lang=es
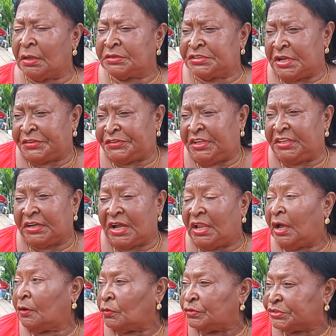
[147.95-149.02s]
se atienden a
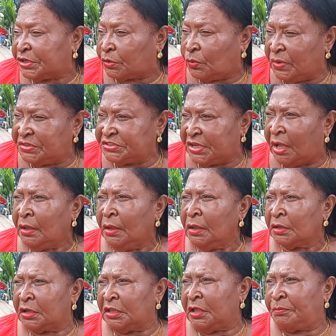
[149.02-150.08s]
las consecuencias
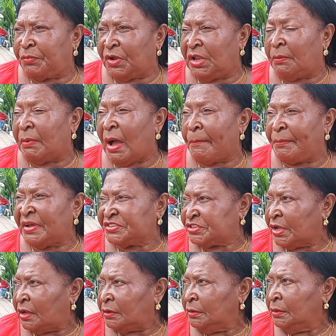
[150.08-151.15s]
que después les va a pasar.